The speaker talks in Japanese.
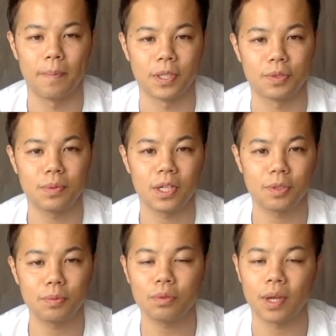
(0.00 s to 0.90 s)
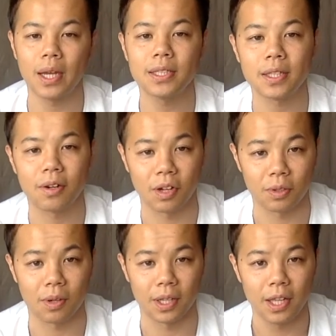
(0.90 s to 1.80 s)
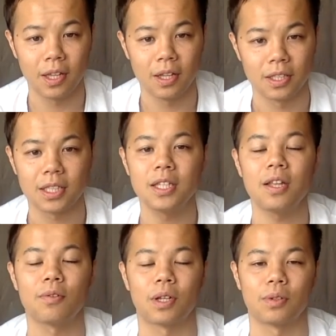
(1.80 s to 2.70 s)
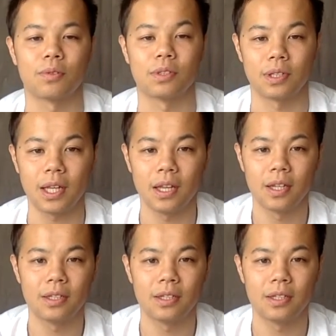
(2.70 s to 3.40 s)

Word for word: まあ、自分が自分のことを愛せてるかとかね好きなのかってことですね